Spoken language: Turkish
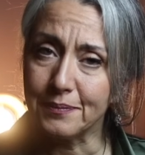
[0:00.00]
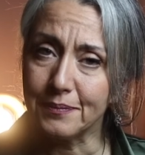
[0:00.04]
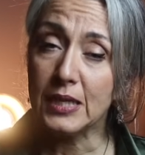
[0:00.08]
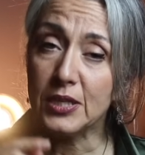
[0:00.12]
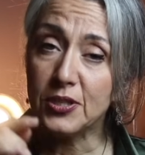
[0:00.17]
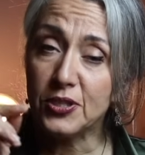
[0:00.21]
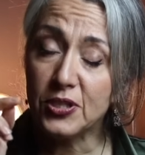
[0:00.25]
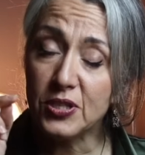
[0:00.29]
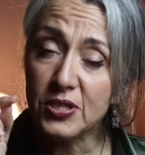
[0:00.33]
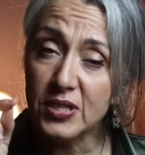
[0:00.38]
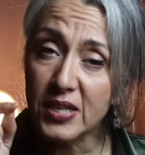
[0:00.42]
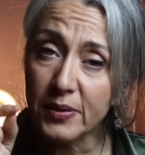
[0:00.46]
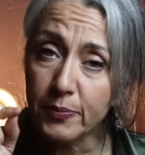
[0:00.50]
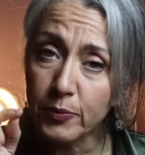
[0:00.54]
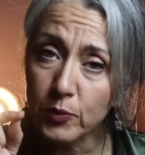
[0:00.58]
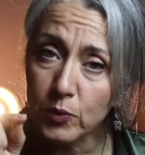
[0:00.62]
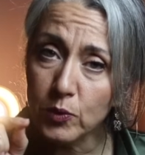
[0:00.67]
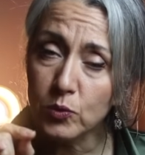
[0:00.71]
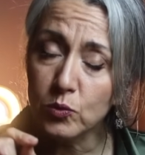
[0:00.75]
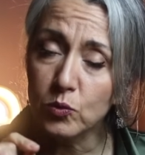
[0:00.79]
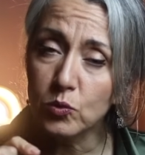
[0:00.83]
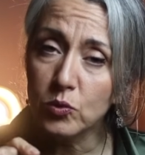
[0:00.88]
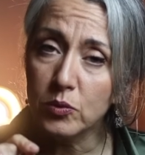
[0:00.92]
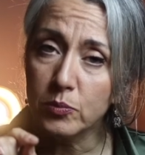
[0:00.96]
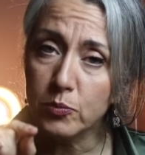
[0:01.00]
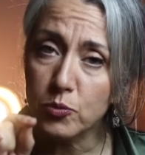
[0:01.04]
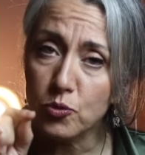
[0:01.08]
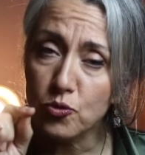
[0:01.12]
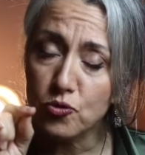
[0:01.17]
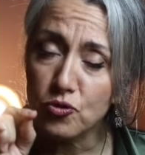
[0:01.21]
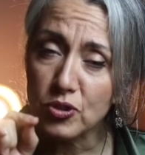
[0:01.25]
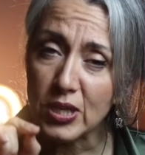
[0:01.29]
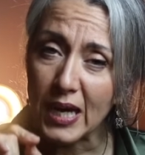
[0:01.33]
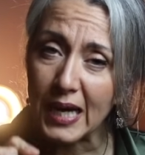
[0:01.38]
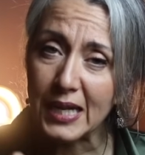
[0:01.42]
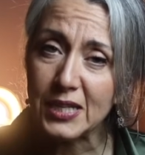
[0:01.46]
İçinde
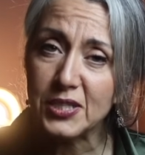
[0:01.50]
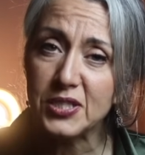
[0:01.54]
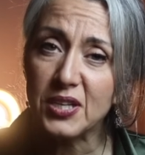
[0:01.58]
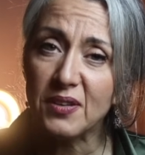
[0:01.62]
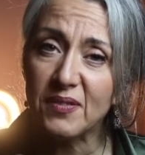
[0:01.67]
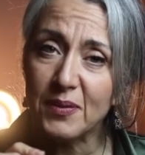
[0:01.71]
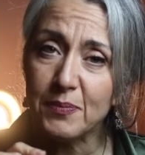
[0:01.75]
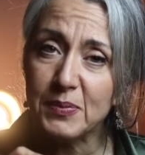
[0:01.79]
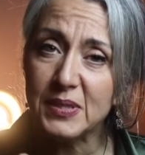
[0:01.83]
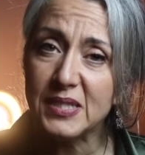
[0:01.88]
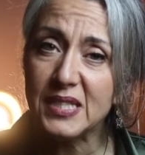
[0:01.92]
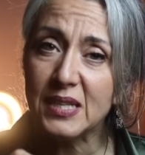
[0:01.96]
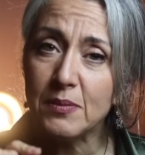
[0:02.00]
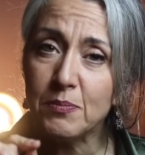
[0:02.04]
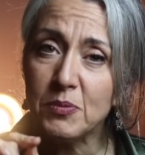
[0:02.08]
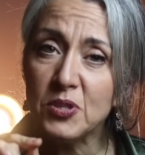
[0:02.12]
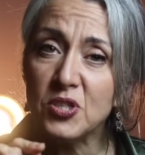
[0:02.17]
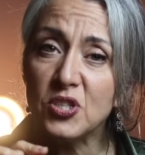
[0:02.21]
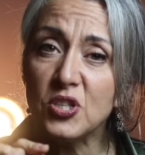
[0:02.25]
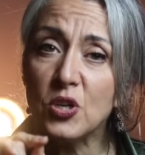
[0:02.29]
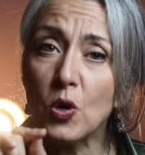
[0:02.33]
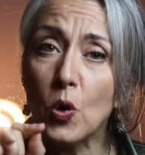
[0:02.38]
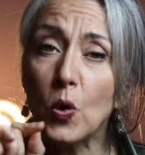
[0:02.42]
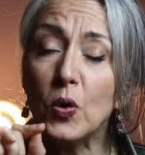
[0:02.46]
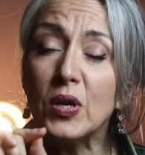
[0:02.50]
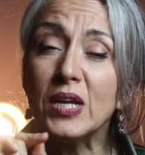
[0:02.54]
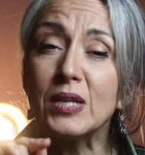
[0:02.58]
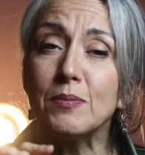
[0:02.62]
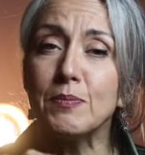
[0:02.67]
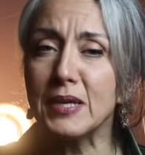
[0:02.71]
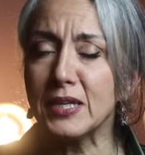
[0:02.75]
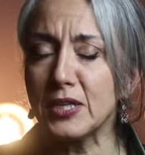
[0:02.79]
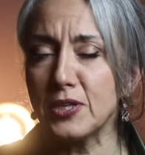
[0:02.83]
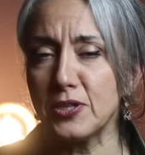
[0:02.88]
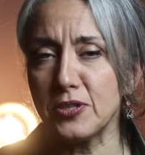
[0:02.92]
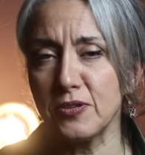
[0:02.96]
bulunduğumuz çerçeve bize bir şey
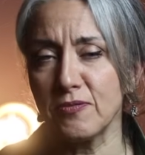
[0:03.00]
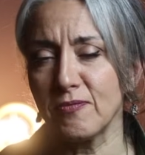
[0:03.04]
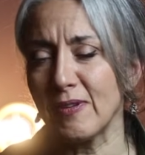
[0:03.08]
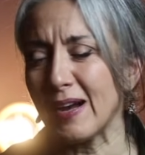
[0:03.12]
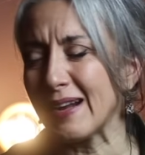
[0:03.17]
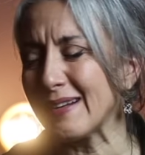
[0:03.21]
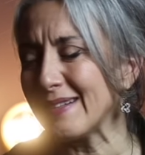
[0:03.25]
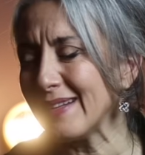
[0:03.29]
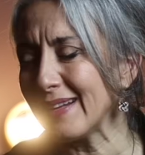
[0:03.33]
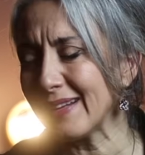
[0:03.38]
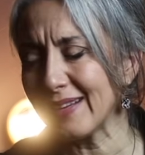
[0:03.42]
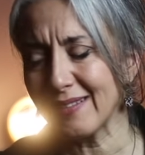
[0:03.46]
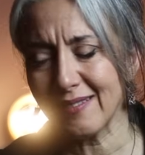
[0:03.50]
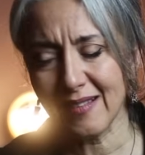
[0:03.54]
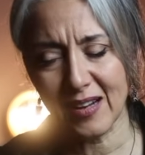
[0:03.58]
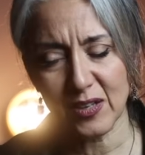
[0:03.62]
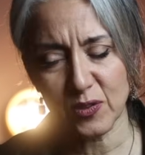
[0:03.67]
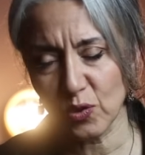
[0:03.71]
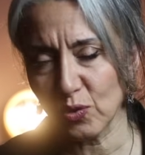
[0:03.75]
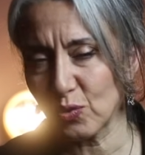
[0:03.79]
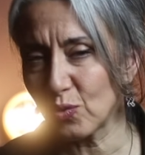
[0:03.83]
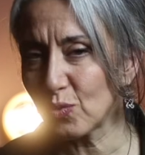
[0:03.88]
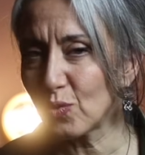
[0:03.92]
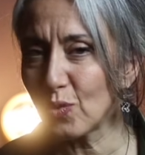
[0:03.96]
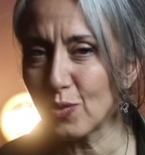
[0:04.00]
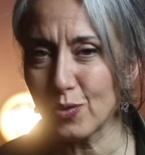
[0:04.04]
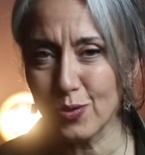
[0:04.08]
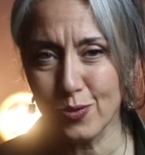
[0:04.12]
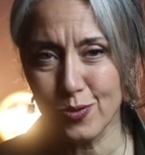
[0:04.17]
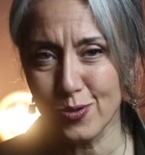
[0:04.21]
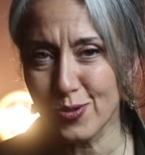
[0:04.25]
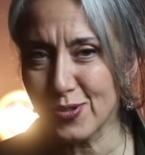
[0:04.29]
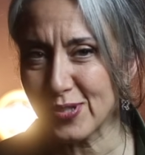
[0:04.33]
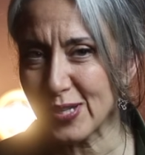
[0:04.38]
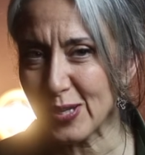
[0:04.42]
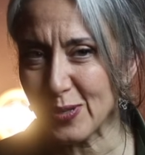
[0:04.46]
öğretmek için var. Ne kadar kötü
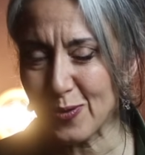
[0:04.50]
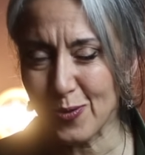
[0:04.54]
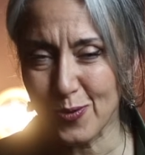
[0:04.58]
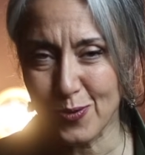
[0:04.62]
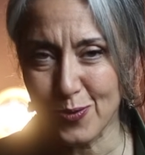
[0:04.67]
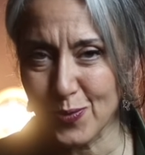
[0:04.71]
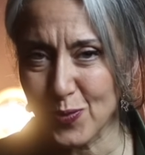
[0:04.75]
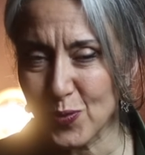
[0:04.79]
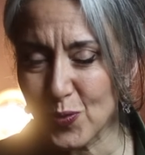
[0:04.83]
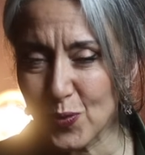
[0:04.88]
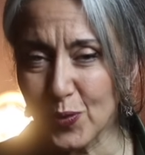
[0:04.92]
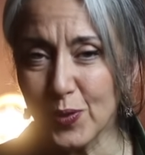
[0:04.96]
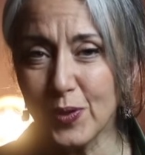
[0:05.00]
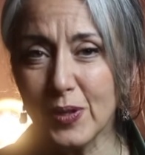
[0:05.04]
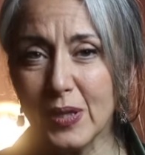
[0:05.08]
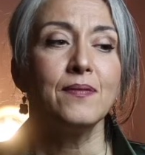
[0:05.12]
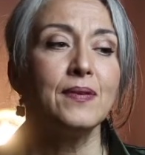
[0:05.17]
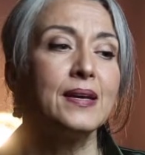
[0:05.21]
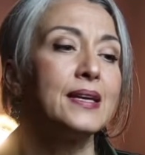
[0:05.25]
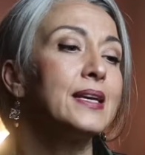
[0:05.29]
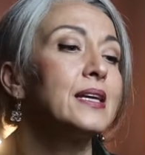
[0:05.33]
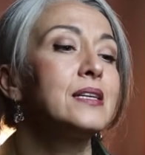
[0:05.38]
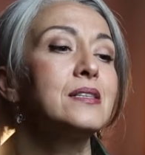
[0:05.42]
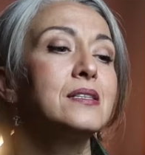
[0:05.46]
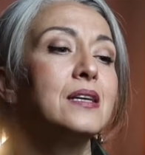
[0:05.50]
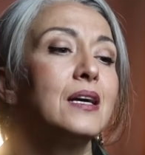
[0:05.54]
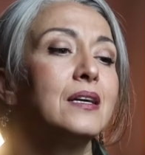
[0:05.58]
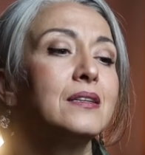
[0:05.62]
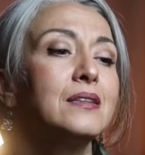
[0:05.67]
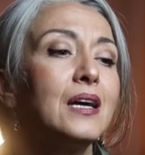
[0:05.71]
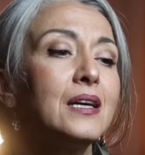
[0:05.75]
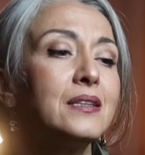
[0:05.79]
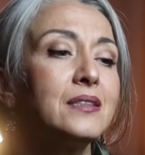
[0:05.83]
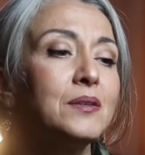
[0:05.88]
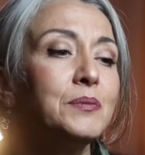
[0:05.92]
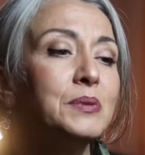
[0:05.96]
görünürse görünsün. Ve
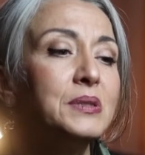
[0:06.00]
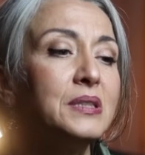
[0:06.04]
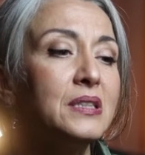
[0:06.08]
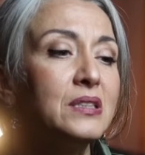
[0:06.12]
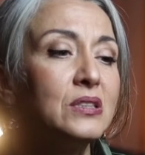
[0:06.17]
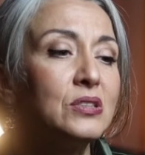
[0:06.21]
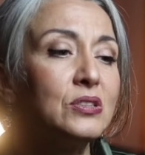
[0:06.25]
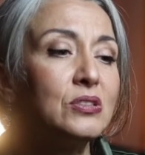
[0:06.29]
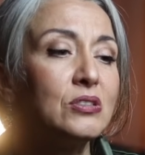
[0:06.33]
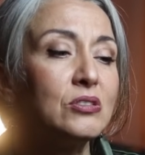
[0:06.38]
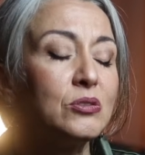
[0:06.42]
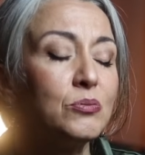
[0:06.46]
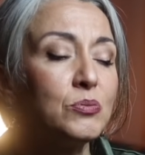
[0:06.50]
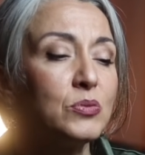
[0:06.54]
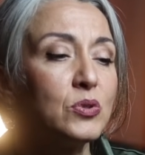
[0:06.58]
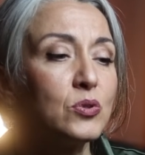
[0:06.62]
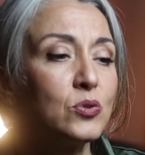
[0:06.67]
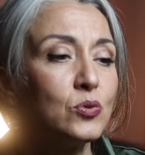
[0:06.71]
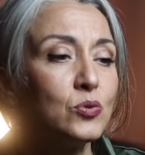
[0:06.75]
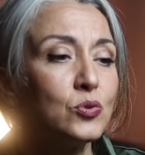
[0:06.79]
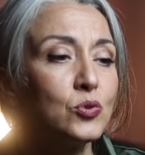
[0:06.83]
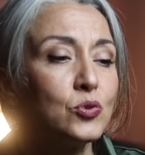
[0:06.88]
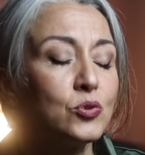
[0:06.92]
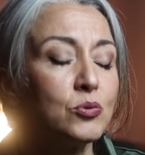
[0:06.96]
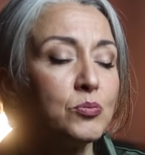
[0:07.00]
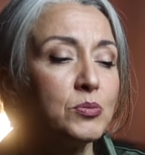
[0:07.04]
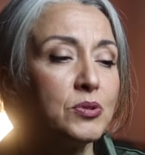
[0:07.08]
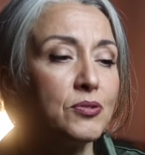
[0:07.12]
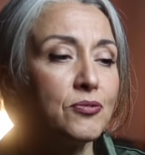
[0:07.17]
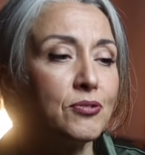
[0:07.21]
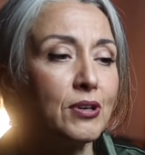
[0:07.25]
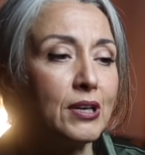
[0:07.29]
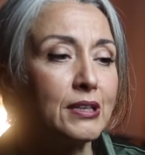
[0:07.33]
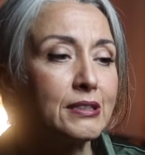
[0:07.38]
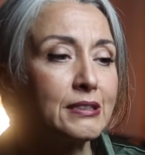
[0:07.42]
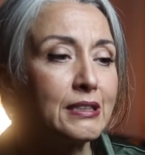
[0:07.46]
geçenlerde bir danışanımla konuştuğumda
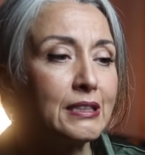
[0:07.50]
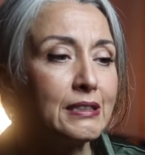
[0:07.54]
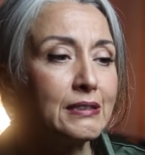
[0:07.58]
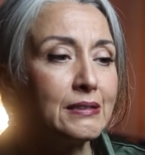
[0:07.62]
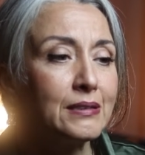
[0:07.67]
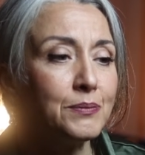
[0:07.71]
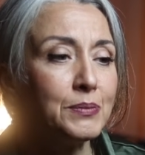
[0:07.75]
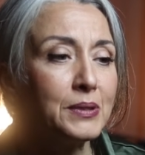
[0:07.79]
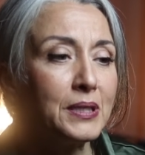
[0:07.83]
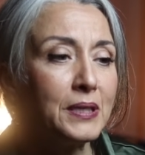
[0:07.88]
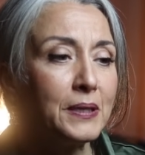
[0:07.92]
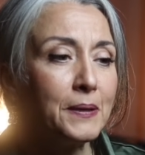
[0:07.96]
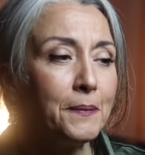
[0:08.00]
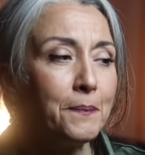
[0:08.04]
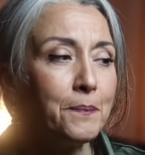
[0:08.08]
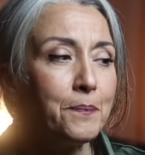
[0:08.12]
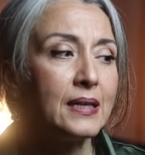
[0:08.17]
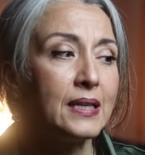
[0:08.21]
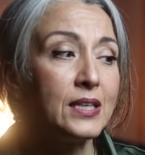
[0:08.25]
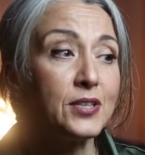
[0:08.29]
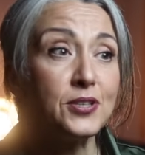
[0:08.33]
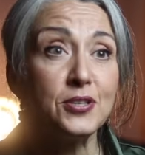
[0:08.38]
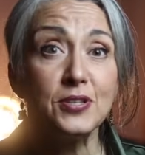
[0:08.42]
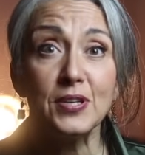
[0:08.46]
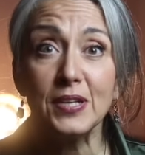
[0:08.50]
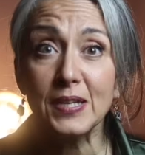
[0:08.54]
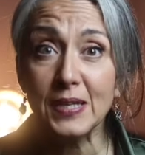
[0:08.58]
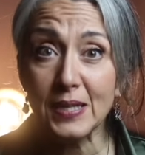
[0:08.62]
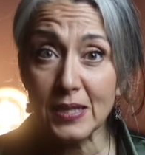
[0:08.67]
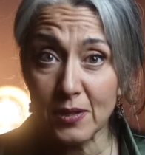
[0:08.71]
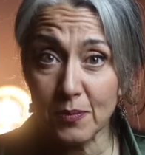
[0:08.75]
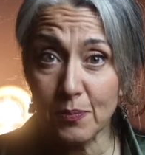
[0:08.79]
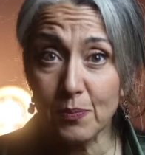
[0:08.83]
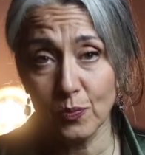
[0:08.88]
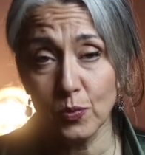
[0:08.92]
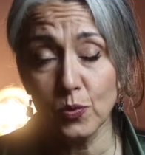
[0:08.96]
fark ettim ki e, eşine
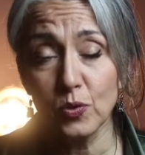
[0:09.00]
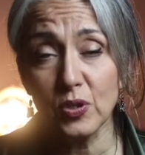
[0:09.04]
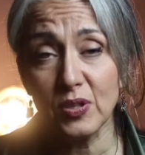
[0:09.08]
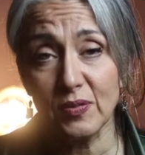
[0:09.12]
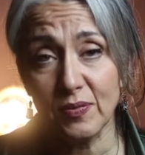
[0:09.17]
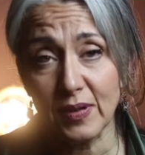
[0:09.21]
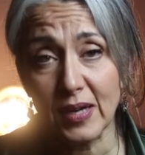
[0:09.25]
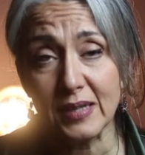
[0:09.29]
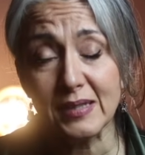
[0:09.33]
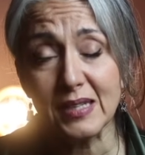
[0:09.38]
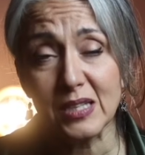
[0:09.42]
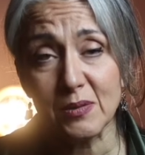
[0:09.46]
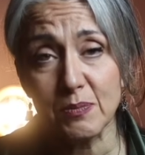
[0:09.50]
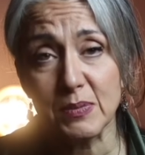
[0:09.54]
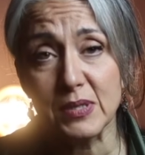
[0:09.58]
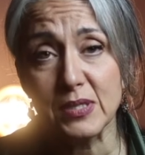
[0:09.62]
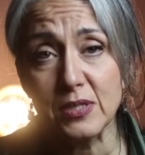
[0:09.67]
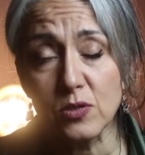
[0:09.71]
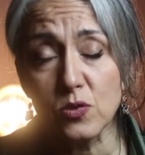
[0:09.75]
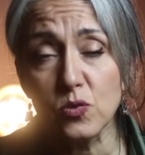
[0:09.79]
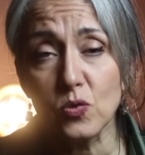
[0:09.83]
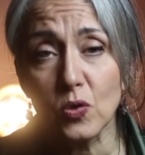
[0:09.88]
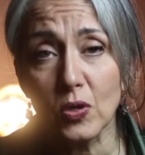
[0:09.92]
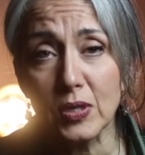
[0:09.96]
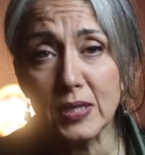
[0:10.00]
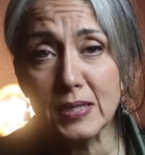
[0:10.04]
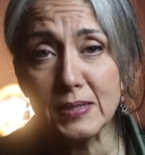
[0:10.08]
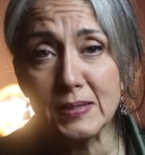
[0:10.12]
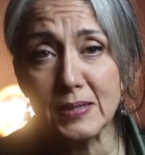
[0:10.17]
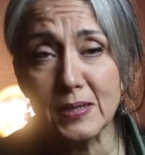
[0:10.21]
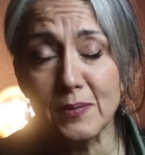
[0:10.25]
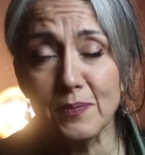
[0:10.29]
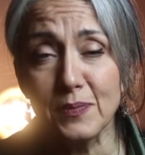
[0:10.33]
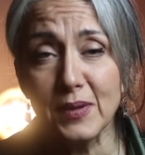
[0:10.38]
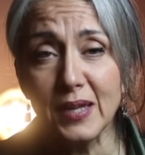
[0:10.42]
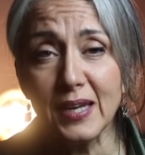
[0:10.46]
gidip bunu ifade etmesini
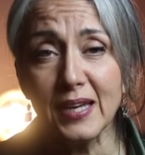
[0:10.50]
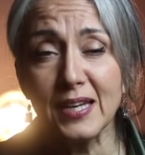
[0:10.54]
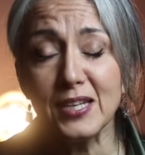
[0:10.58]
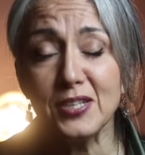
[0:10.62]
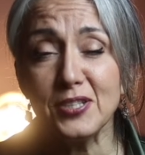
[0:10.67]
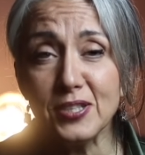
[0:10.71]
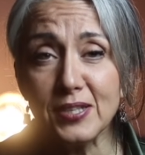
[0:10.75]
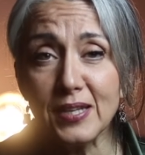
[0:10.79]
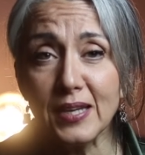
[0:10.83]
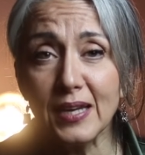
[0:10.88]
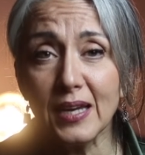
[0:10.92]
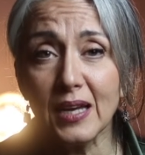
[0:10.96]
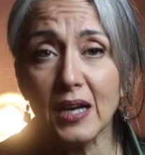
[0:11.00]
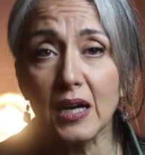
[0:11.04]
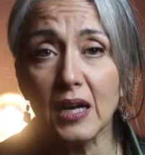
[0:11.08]
söylediğimde eşi de